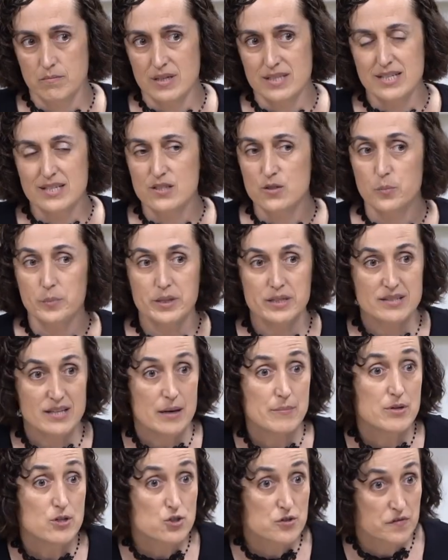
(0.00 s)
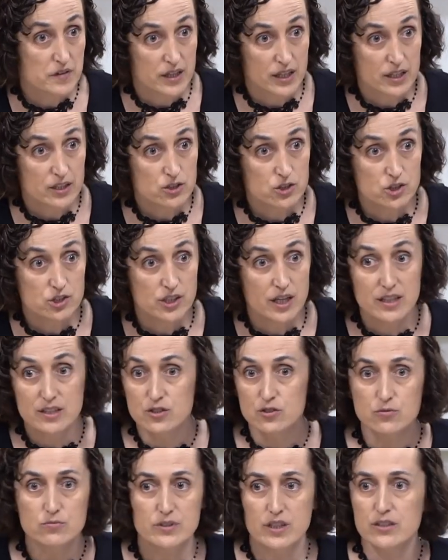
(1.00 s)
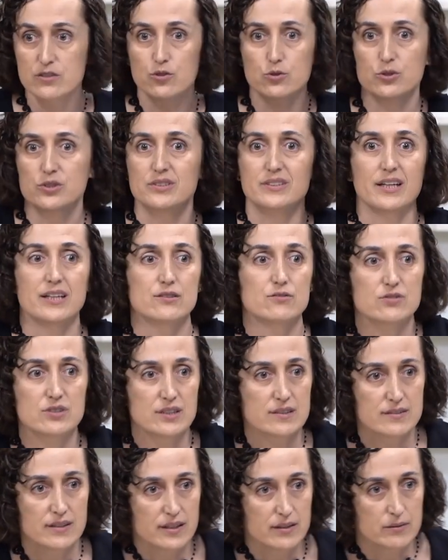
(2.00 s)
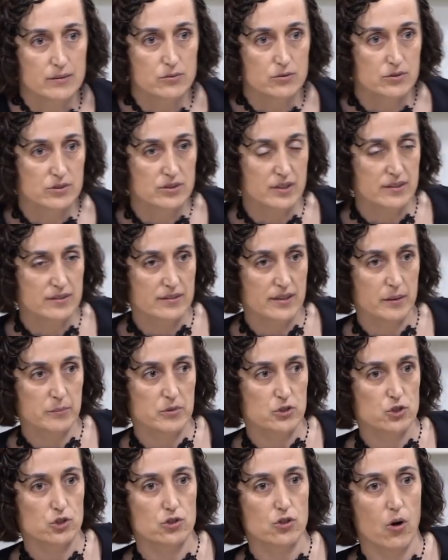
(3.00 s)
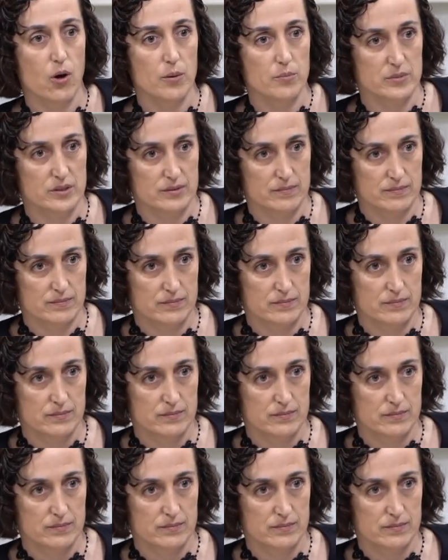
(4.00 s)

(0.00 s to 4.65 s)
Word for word: Mas eles não percebem diferente e eles não têm trocentos, centenas, centenas de nome.